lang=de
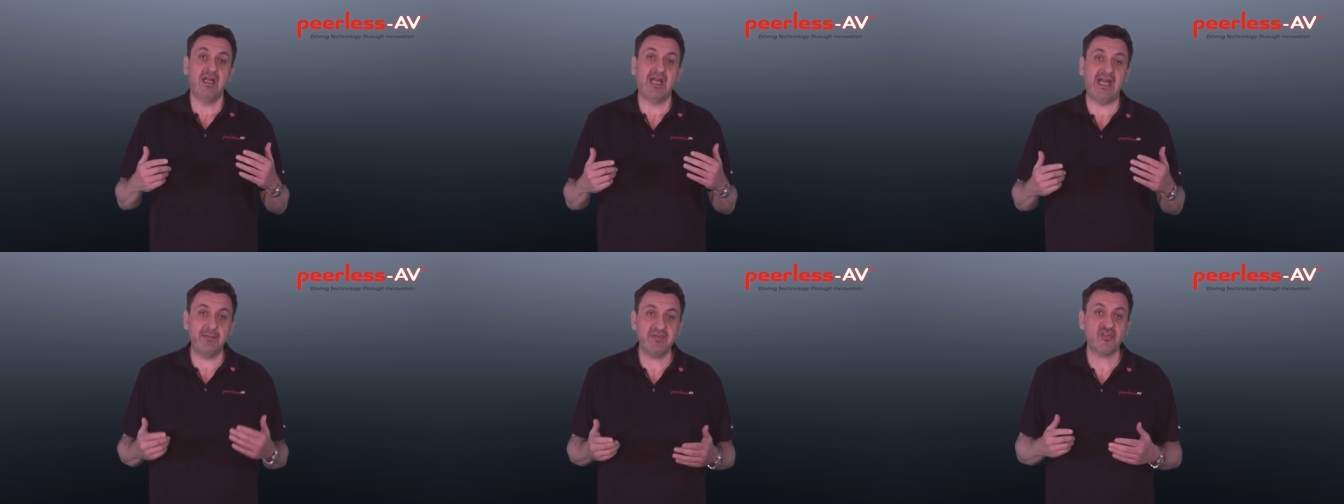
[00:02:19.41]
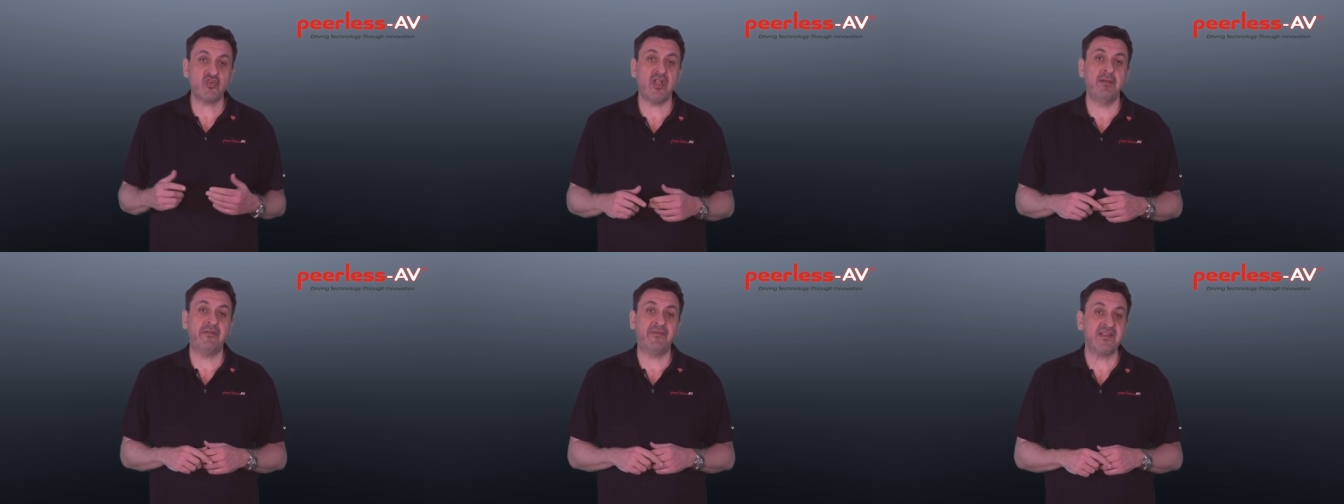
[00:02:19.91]
Haben Sie schon
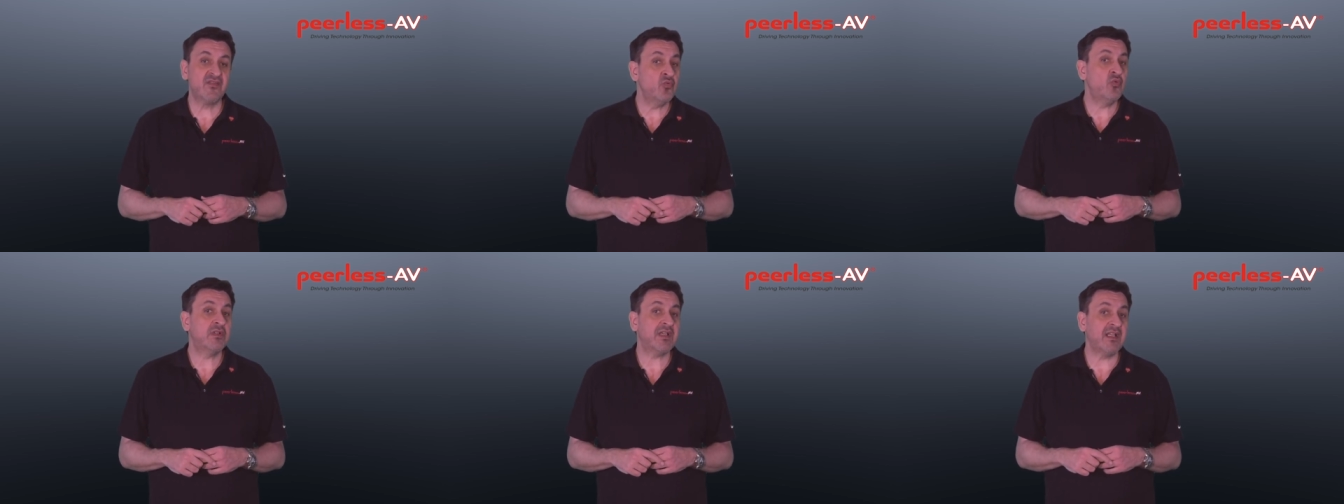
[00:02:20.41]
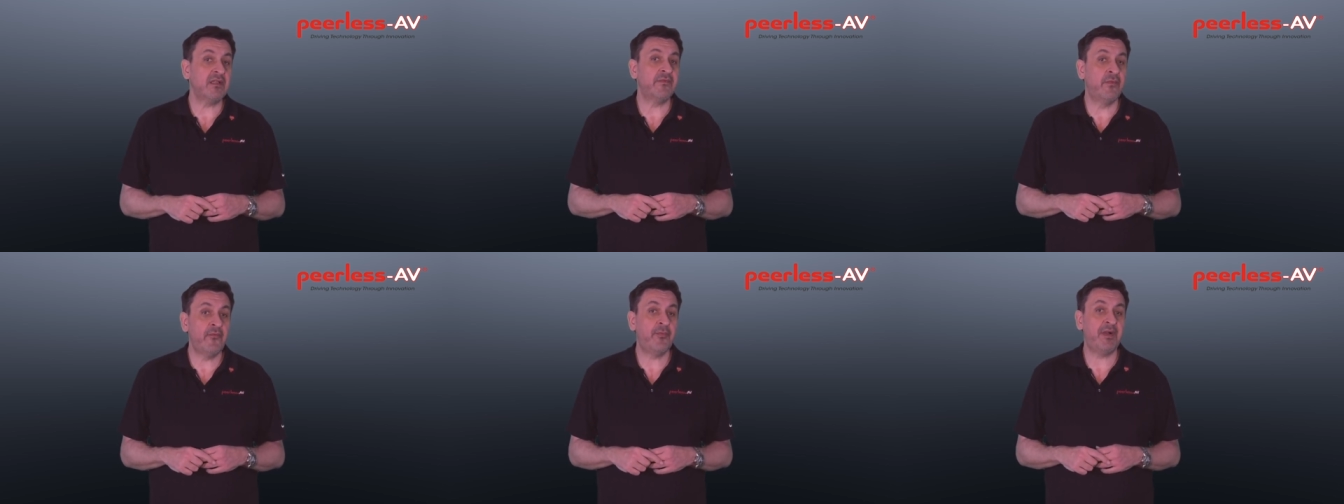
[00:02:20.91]
einmal versucht, eine
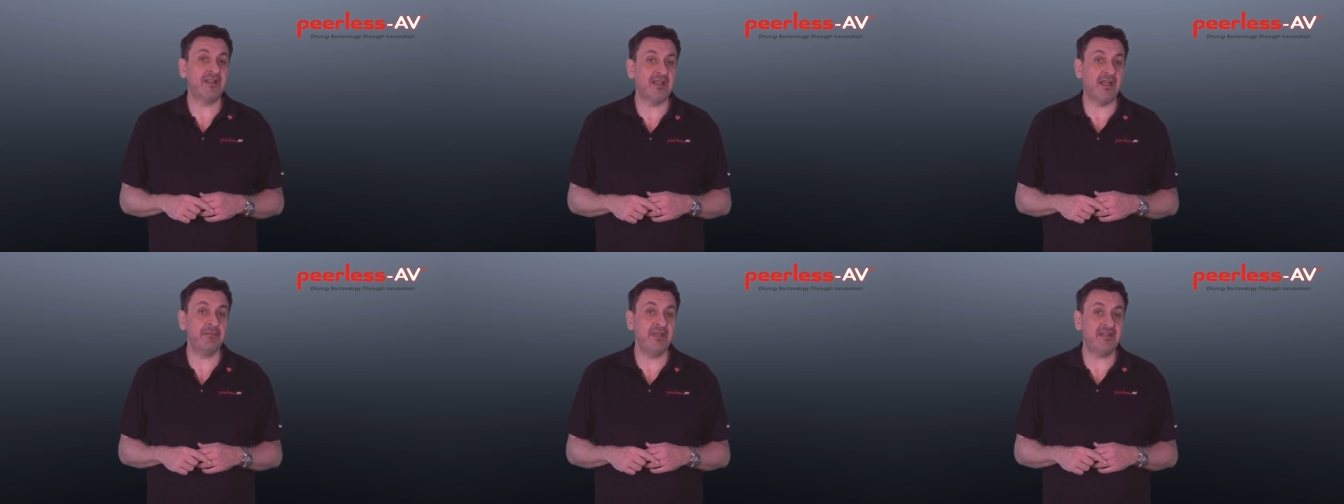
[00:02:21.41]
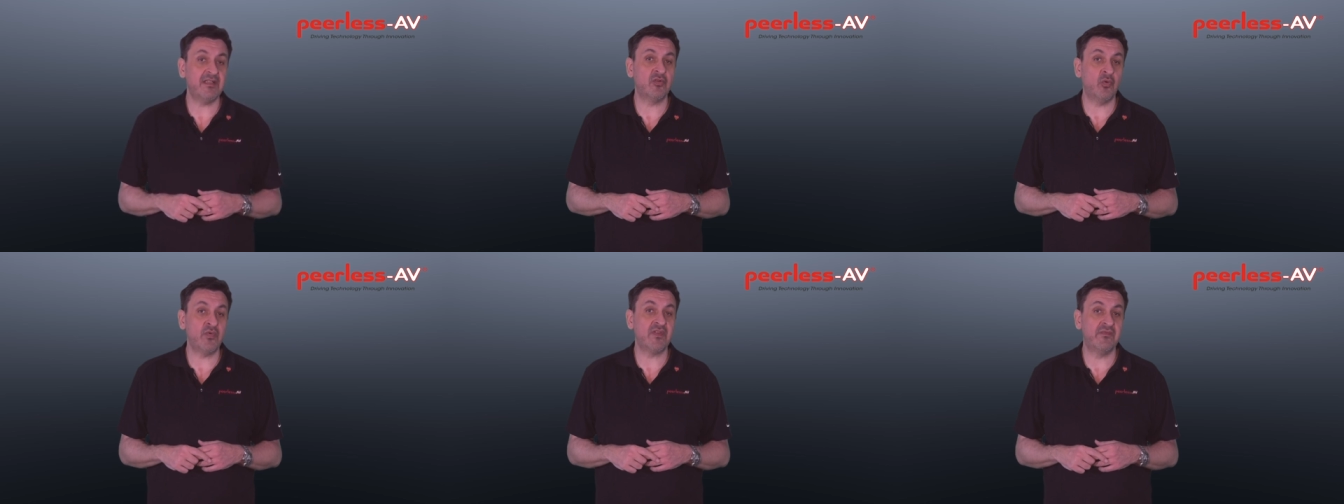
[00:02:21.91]
5x3 Meter
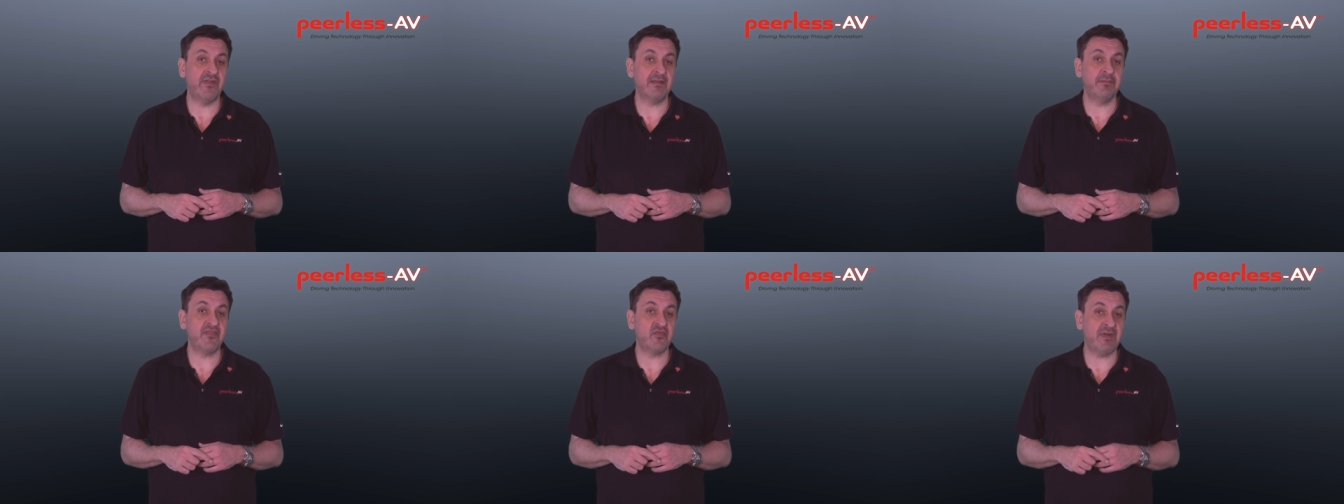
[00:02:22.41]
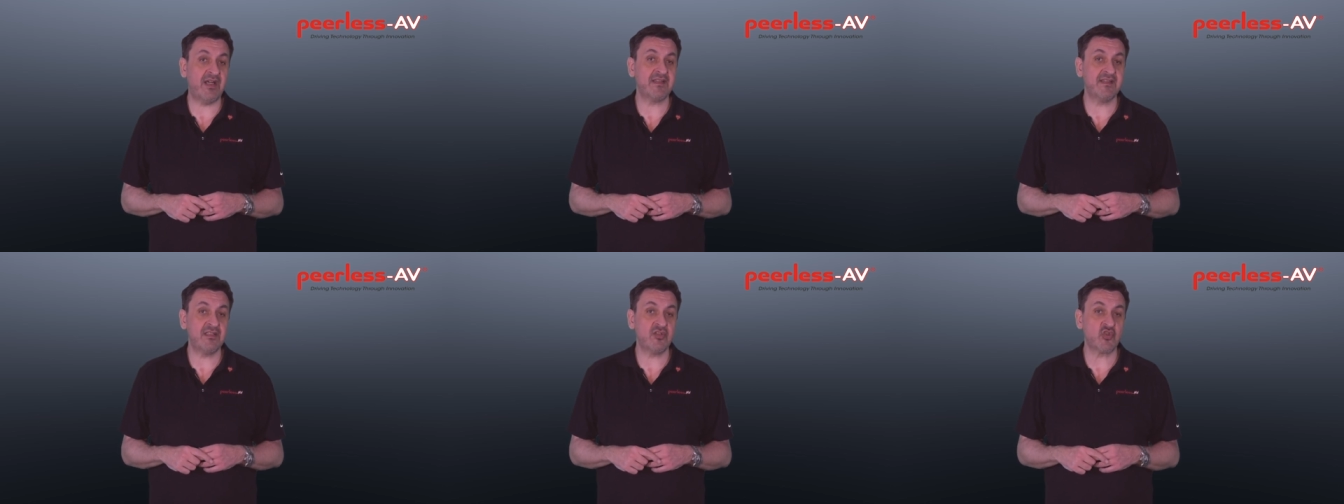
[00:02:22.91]
große Wand bis zum 18.